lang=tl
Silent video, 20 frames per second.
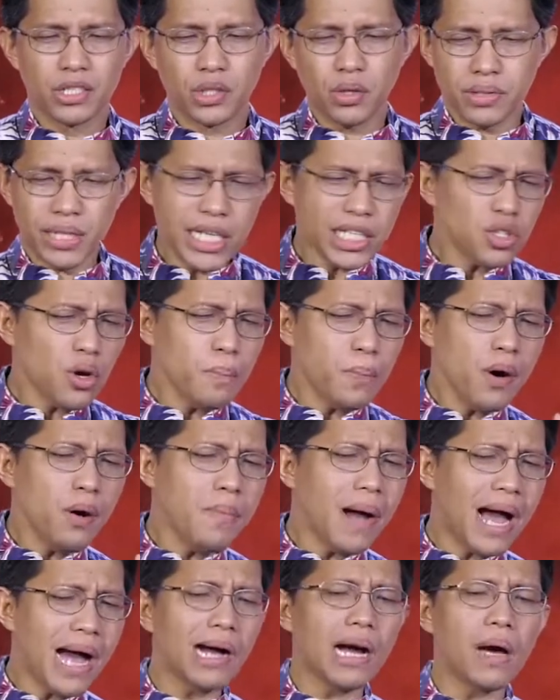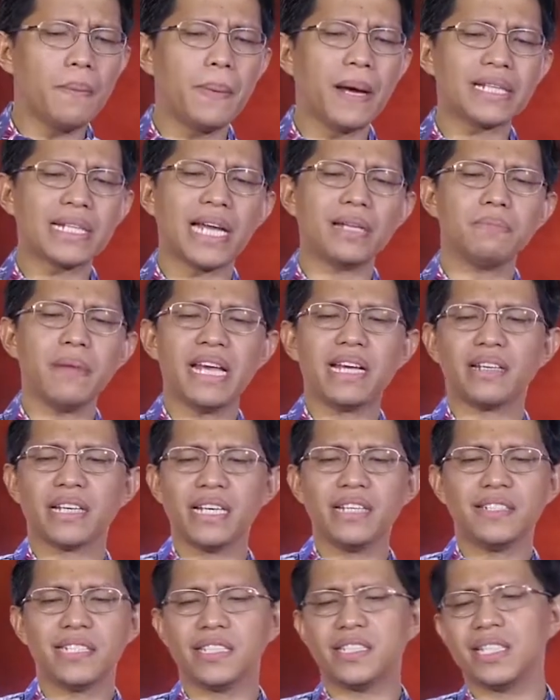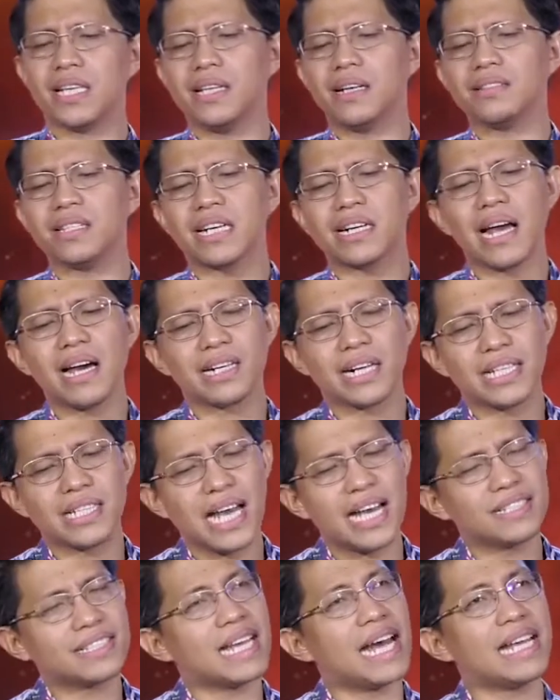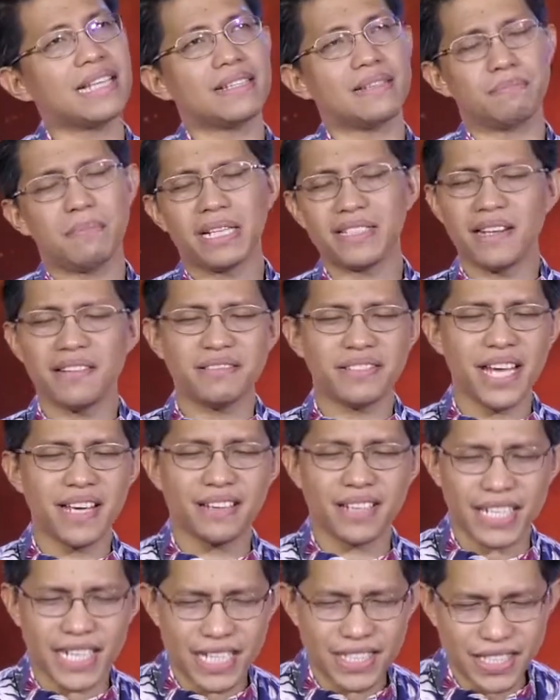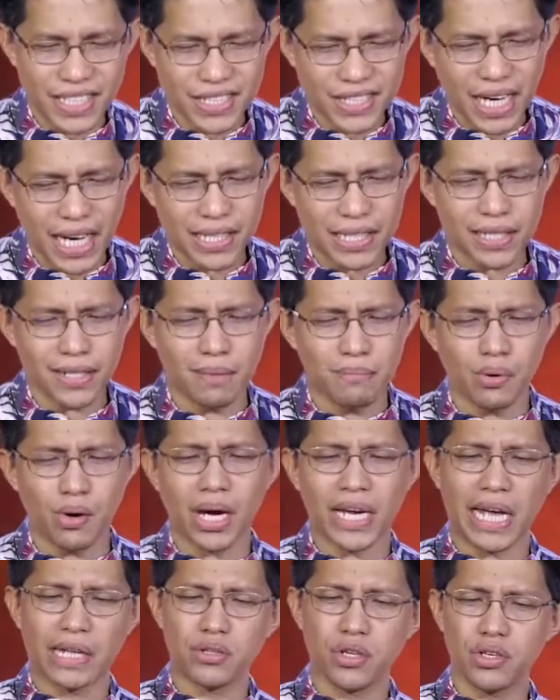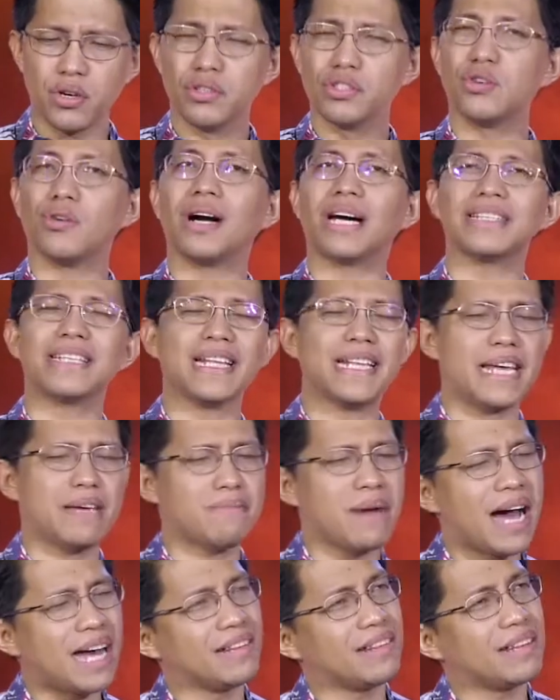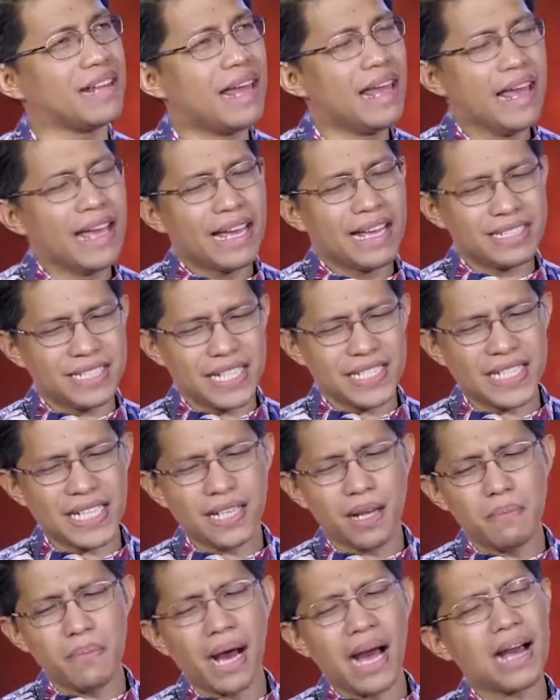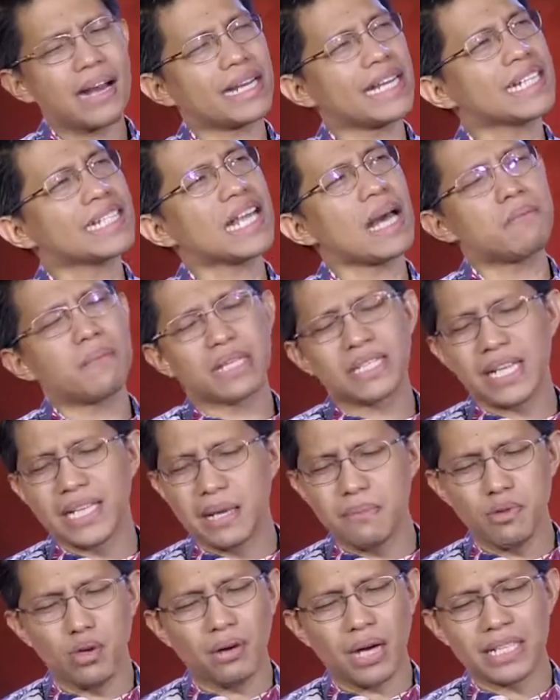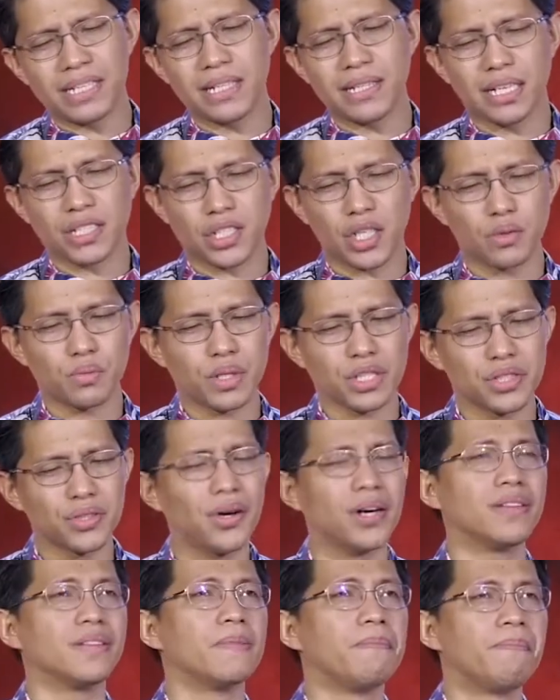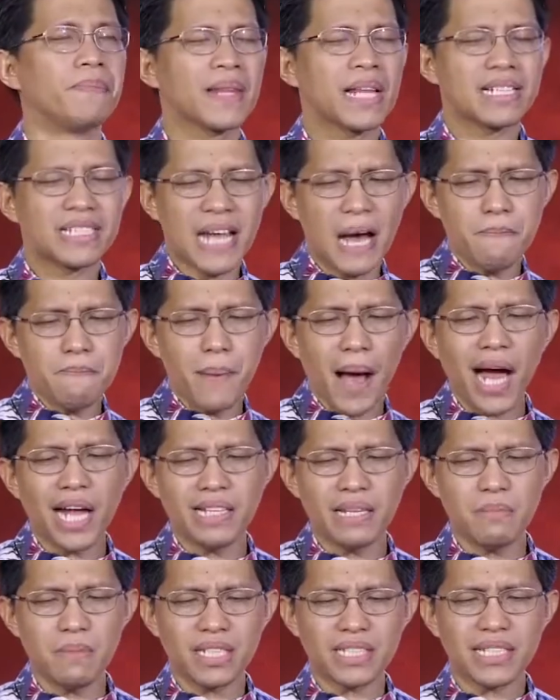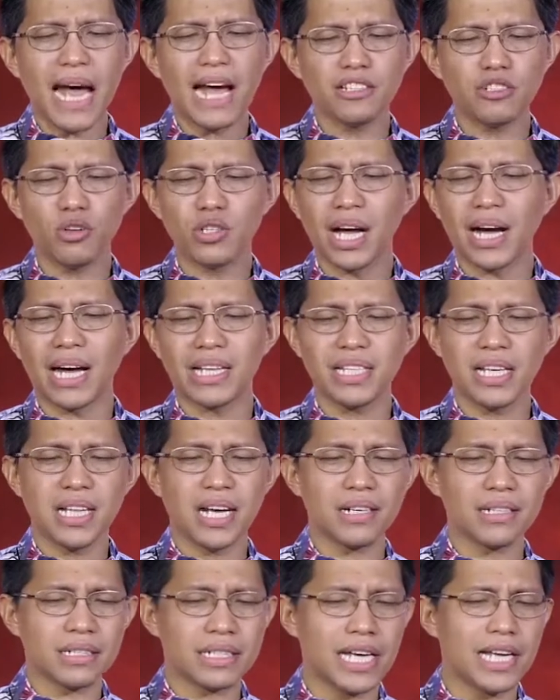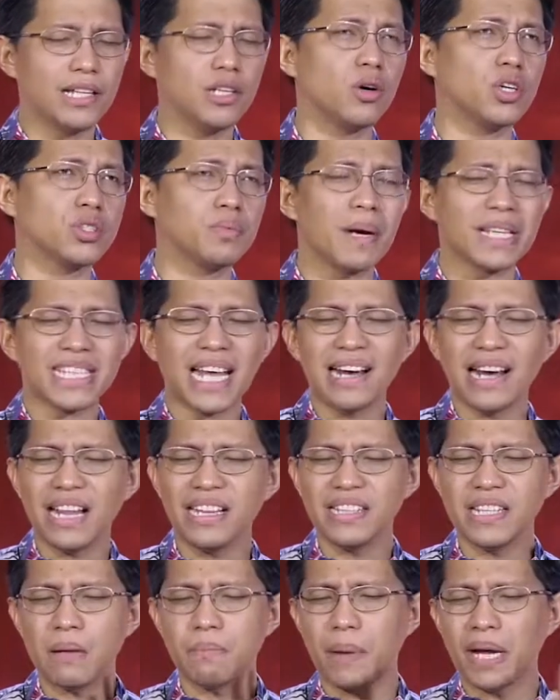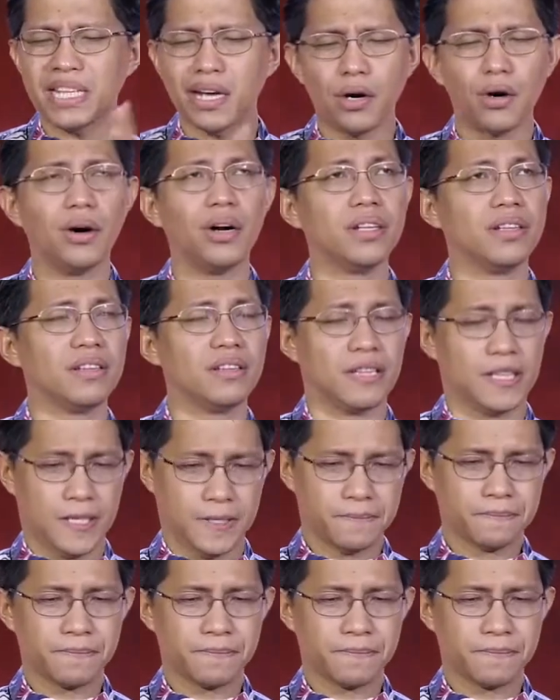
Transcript: So dito po mga kapatid, may krisis silang nararanasan, matinding krisis sa kanilang buhay. Ano yun? Yung kadiliman. Hindi sila makakita, madilim yung kanilang sitwasyon. Napakalimitado ng kanilang kilos, matagal na panahon.